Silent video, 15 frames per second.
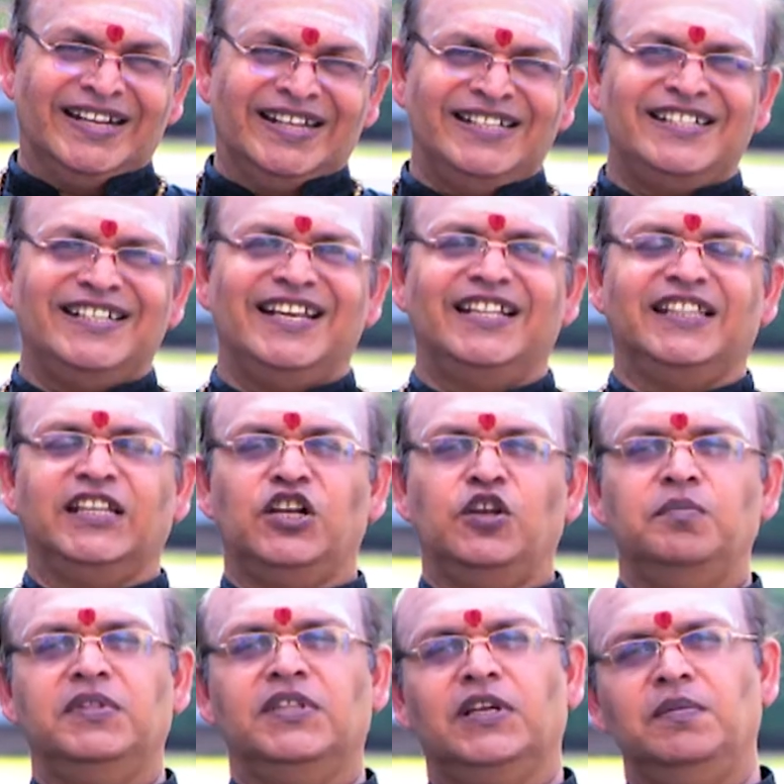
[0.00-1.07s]
இன்றைய
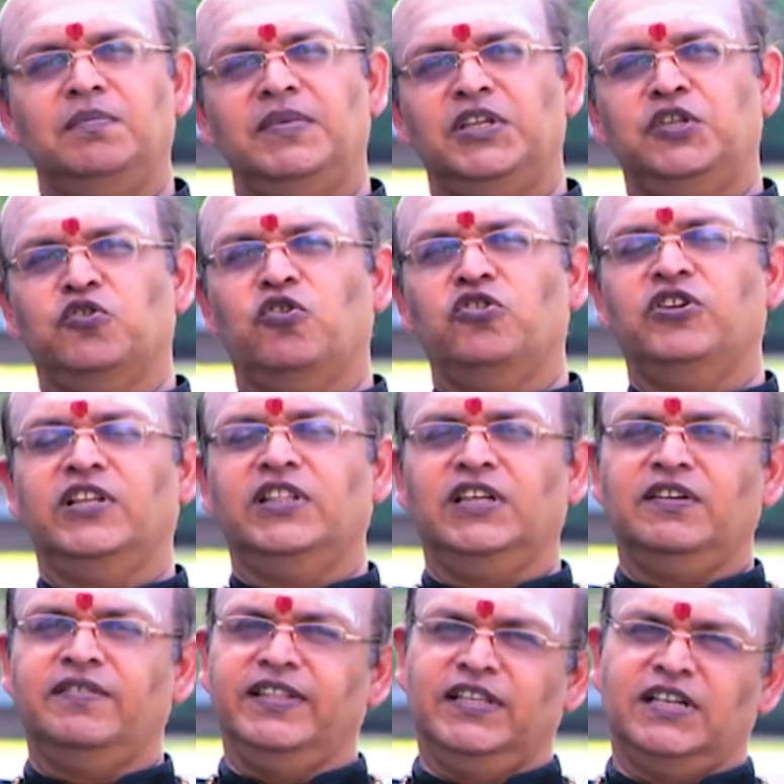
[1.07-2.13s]
தினம் திரும்பி
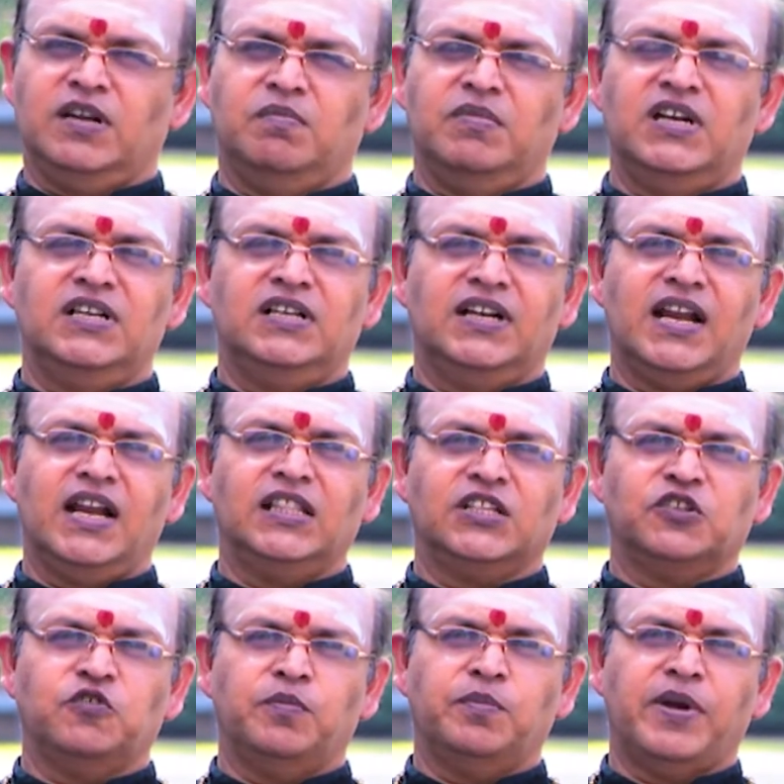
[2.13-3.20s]
ஜோதிடத்துக்கு வந்துட்டோம் ரெண்டு நாள்
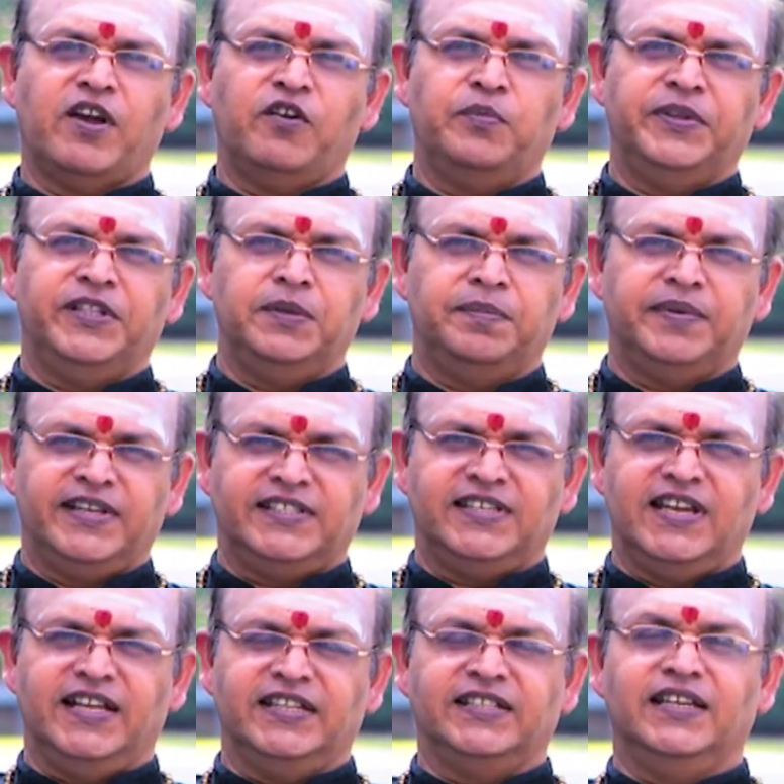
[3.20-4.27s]
திருவம்பாவை பற்றி
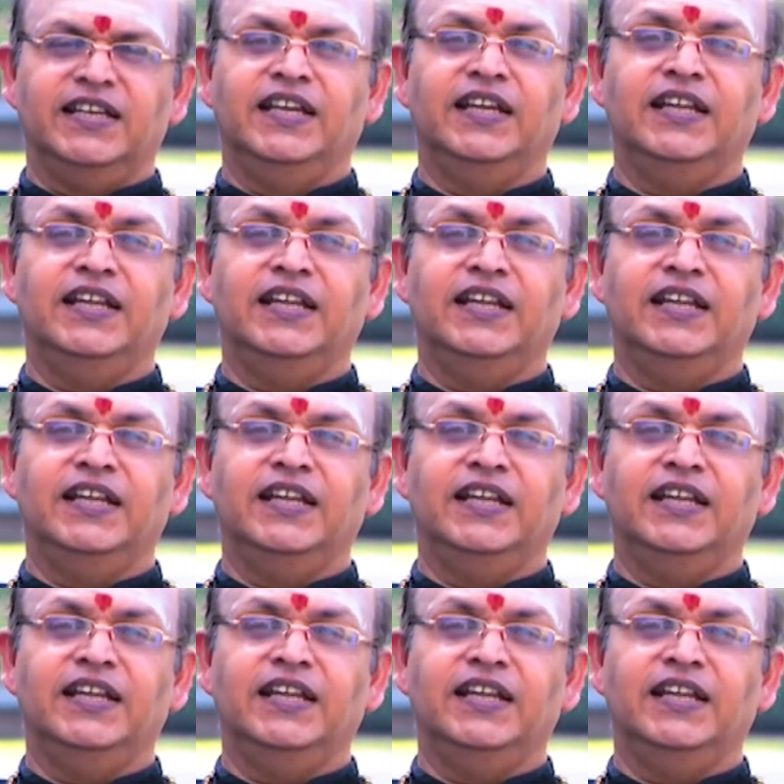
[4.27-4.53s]
பேசியாச்சு